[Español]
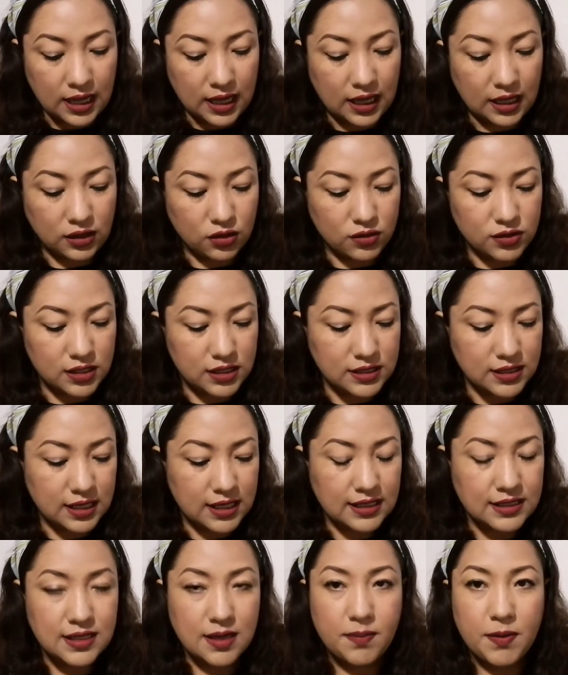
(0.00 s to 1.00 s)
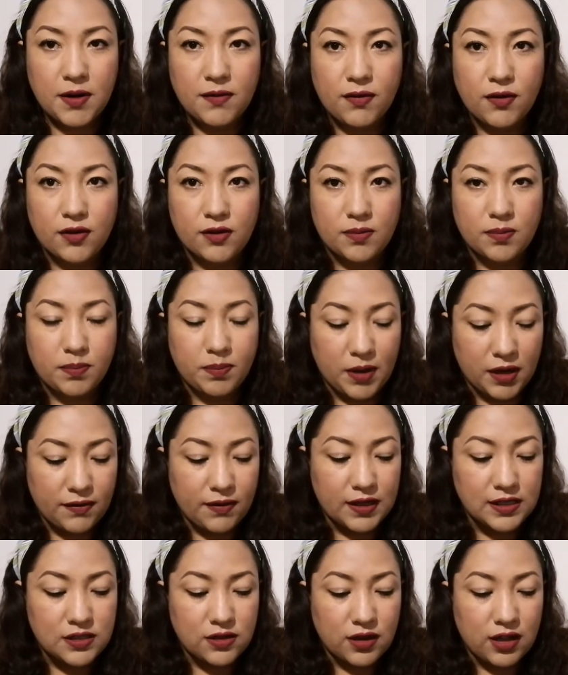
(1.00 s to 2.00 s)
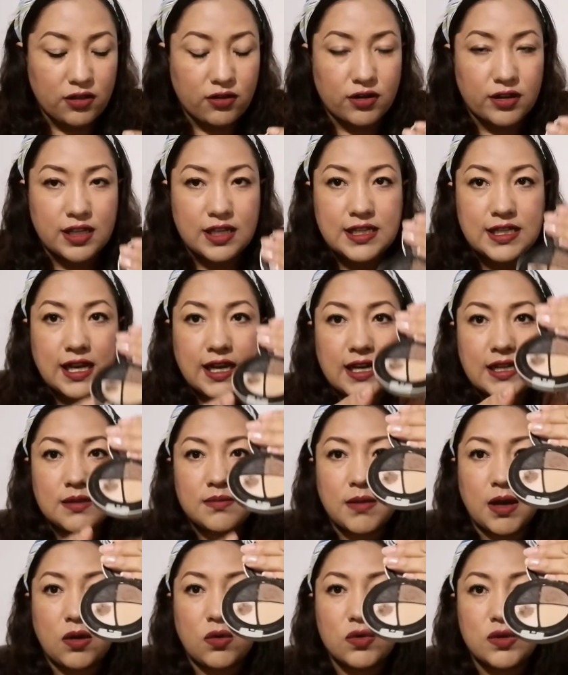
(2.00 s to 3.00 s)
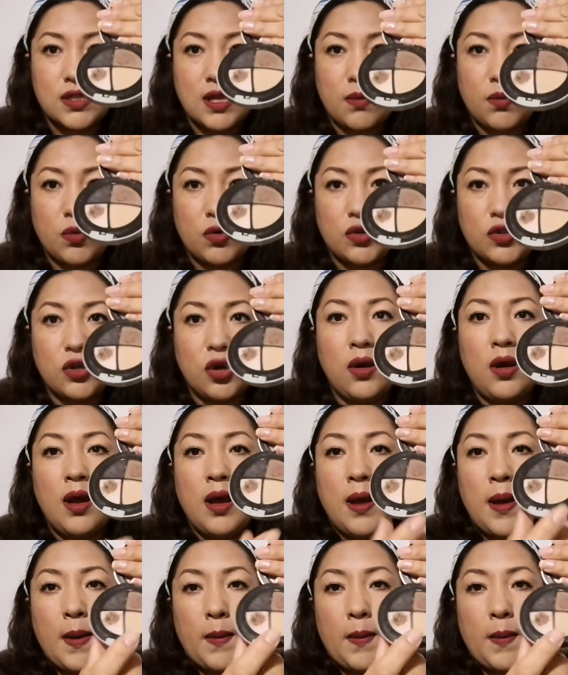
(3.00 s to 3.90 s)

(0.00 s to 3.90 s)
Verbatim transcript: Entonces este perfeccionador de cejas me gusta mucho